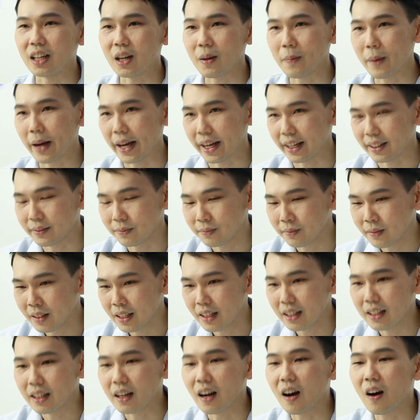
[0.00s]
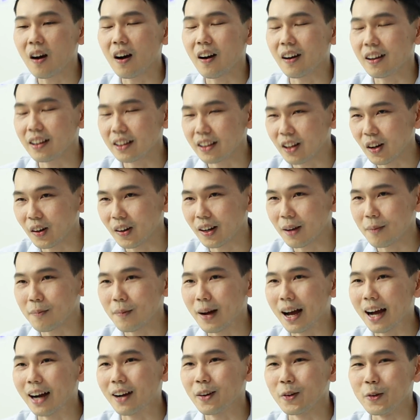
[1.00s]
เข้าไปก็ต้อง
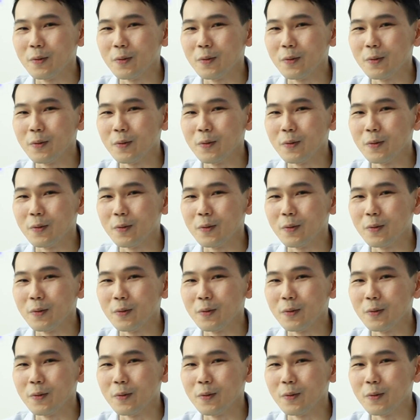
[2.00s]
ลำบาก